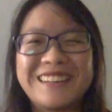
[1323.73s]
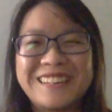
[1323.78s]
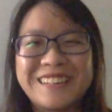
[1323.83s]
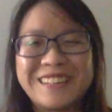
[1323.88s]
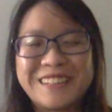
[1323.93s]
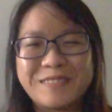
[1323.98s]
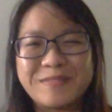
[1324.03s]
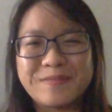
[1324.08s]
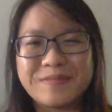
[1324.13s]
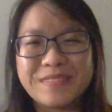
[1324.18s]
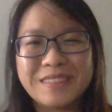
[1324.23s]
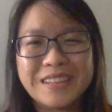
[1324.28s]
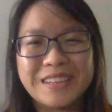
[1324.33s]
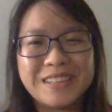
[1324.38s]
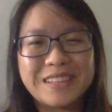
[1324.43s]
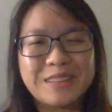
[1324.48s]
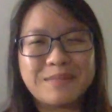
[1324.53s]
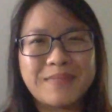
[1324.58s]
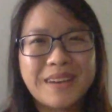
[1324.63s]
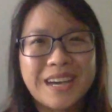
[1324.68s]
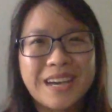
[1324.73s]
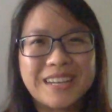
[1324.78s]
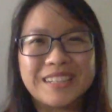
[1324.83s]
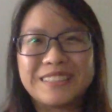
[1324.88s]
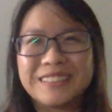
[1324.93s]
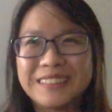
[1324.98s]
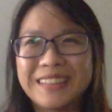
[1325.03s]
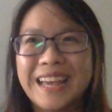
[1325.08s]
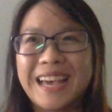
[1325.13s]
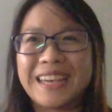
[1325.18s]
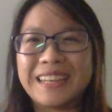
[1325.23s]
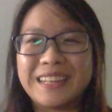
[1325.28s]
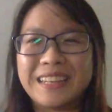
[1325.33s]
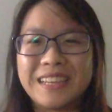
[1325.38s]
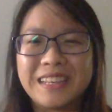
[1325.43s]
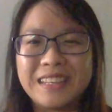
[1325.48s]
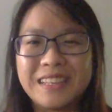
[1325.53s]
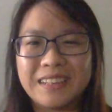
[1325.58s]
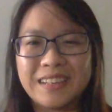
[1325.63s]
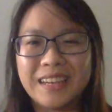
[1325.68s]
um, nhưng mà ngược lại
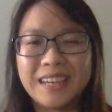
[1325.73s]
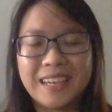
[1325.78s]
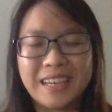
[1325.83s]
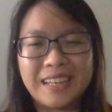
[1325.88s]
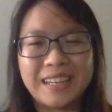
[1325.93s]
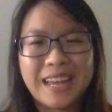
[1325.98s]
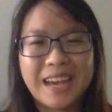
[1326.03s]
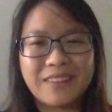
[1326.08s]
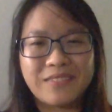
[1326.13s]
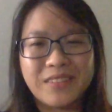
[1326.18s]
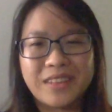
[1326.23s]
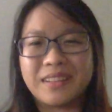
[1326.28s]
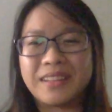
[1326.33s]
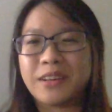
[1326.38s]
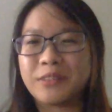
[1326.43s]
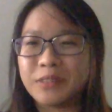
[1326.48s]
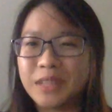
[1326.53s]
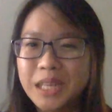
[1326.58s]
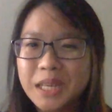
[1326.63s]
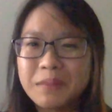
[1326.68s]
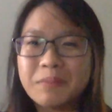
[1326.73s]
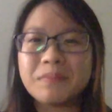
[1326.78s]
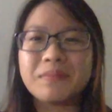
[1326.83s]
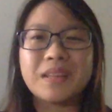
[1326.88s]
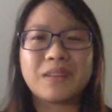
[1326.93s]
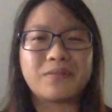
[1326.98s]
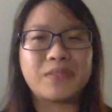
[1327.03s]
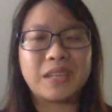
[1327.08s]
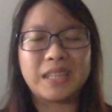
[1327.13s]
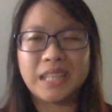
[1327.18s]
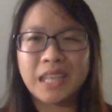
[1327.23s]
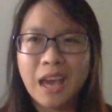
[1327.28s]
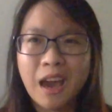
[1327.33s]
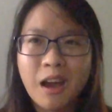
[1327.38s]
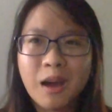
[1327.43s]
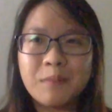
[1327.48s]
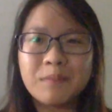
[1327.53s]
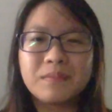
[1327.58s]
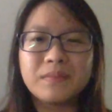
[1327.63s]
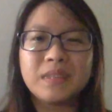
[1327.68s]
thì những cái kỹ năng về giao tiếp làm việc
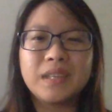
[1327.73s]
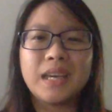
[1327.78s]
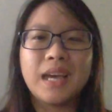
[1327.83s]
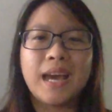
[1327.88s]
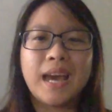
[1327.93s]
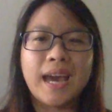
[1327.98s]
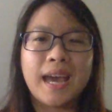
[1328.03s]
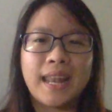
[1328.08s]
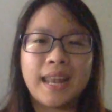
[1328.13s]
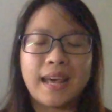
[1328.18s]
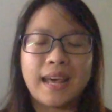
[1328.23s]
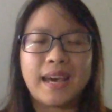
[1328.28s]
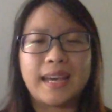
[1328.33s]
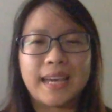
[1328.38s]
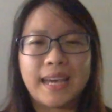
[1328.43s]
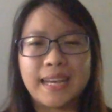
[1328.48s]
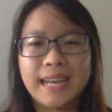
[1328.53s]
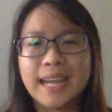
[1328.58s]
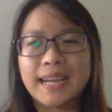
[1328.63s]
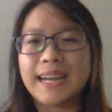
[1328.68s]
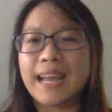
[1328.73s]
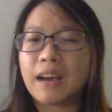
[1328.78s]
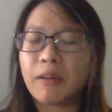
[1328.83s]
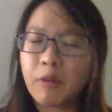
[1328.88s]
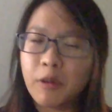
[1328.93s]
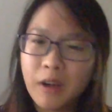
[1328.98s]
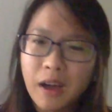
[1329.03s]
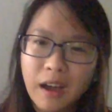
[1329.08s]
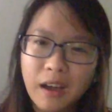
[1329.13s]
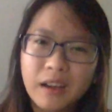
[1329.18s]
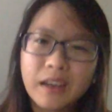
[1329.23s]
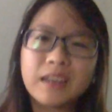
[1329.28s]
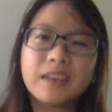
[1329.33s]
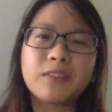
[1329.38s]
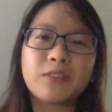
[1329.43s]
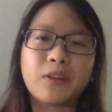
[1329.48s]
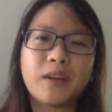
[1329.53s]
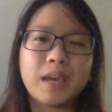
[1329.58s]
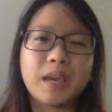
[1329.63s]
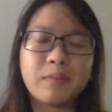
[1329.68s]
nhóm hay là khả năng đặt câu
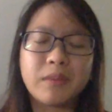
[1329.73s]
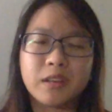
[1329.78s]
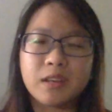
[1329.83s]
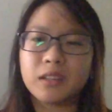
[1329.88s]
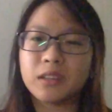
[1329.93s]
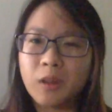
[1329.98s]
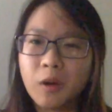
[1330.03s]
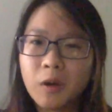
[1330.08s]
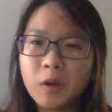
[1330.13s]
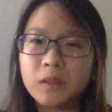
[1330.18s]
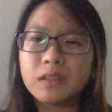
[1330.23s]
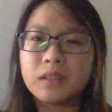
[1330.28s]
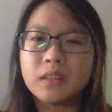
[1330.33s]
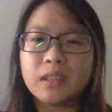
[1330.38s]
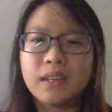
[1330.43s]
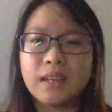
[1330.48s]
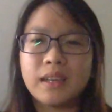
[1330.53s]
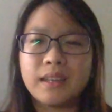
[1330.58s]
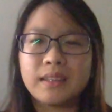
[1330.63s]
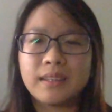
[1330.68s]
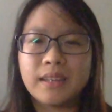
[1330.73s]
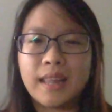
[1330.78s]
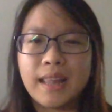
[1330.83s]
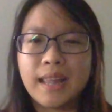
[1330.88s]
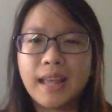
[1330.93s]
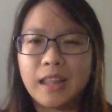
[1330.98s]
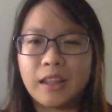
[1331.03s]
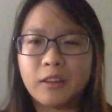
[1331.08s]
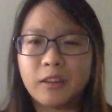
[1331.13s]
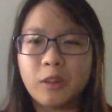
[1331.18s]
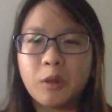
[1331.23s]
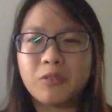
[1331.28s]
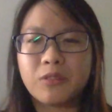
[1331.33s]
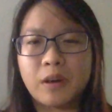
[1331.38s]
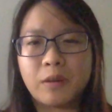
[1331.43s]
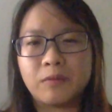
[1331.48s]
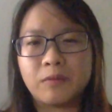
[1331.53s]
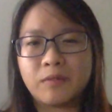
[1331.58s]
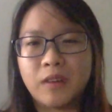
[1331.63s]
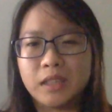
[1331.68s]
hỏi của em thì rất tốt nên là
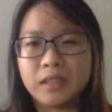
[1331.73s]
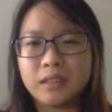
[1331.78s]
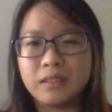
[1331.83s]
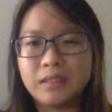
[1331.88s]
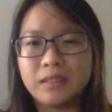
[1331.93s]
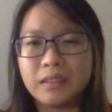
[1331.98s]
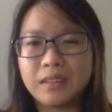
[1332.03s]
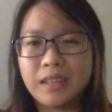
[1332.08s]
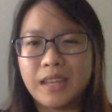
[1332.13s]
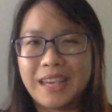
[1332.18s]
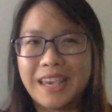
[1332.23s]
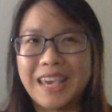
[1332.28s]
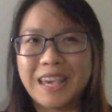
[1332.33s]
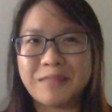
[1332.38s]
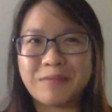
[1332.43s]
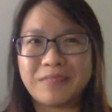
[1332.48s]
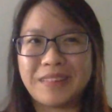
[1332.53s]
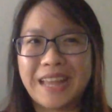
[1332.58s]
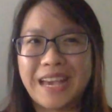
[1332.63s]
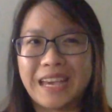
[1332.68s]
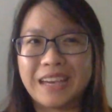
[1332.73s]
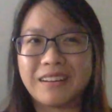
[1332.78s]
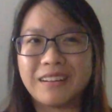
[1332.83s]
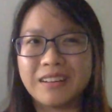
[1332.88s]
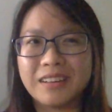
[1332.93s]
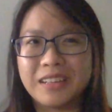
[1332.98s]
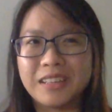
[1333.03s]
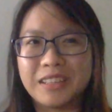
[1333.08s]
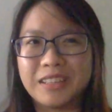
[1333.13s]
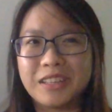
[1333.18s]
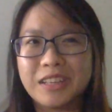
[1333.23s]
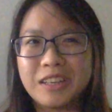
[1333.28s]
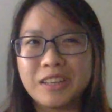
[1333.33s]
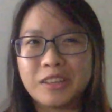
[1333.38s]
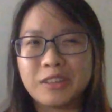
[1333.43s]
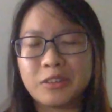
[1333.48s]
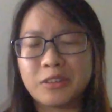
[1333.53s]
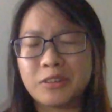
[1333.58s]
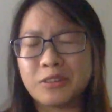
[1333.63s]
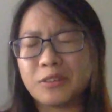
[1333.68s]
lúc phỏng vấn thì em lại hơi
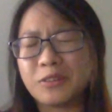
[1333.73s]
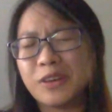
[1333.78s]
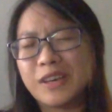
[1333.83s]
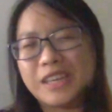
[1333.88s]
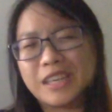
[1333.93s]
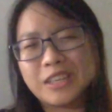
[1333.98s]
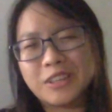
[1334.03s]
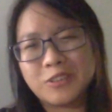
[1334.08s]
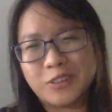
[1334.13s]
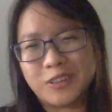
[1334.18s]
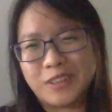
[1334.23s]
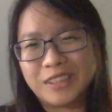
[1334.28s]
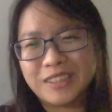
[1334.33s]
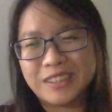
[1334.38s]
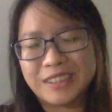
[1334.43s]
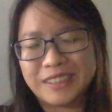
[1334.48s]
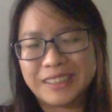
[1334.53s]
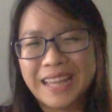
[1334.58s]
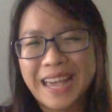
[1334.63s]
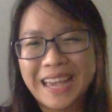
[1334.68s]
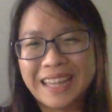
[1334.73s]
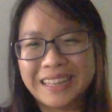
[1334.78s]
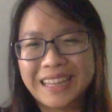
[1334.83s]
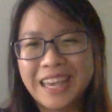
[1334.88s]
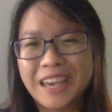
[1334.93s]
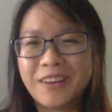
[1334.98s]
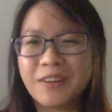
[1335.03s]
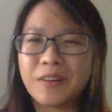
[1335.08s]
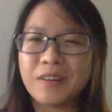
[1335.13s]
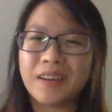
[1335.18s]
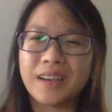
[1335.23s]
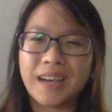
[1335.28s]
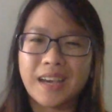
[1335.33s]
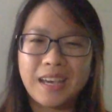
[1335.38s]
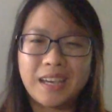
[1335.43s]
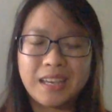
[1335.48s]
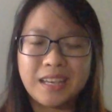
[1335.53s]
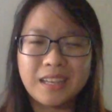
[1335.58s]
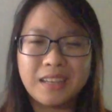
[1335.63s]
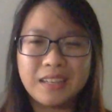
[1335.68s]
xoay chuyển người ta theo
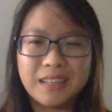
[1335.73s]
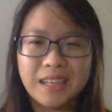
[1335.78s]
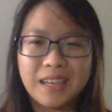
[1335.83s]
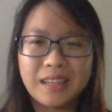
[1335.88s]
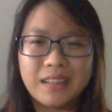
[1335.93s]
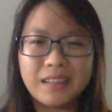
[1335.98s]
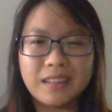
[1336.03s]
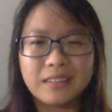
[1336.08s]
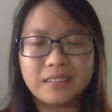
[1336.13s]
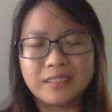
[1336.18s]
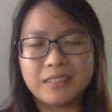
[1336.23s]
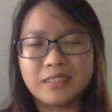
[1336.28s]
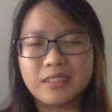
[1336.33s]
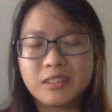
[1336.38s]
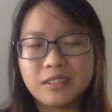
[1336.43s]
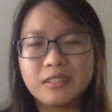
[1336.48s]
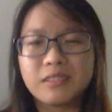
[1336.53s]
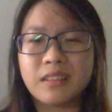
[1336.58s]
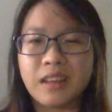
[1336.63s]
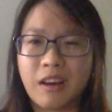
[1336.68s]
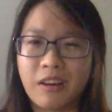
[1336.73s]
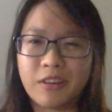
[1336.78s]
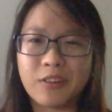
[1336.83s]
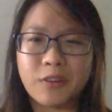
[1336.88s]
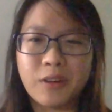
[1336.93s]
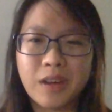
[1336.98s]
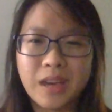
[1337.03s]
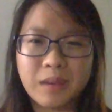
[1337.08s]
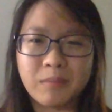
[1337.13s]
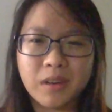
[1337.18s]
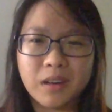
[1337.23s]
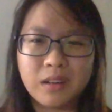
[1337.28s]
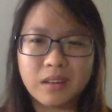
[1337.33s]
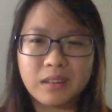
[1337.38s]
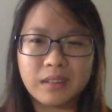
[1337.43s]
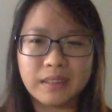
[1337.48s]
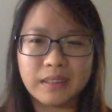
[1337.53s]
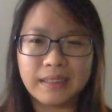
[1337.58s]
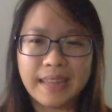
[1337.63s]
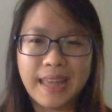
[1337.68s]
cái cái hướng giỏi của em
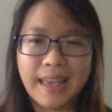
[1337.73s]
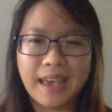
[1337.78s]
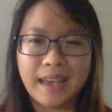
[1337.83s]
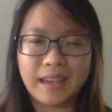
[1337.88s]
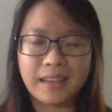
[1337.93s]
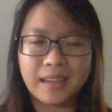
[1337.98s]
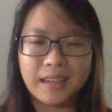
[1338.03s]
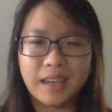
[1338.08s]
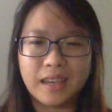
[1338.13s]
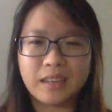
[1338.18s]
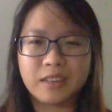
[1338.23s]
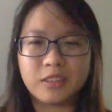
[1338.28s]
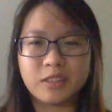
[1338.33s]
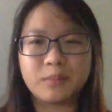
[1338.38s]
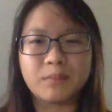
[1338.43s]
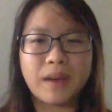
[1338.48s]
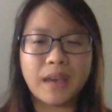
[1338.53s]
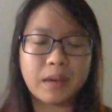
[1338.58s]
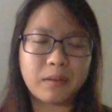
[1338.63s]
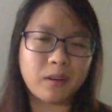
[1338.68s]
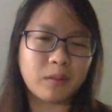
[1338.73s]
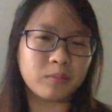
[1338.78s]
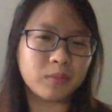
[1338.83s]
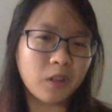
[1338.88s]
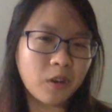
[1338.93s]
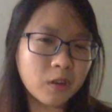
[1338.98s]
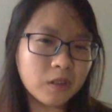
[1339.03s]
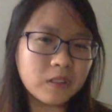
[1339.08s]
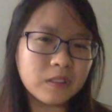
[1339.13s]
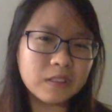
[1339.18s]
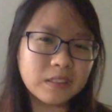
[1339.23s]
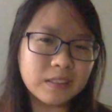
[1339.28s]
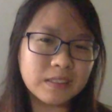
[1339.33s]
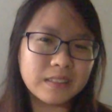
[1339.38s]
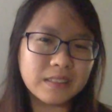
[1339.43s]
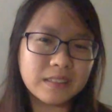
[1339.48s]
hơn là cái hướng mà em không tốt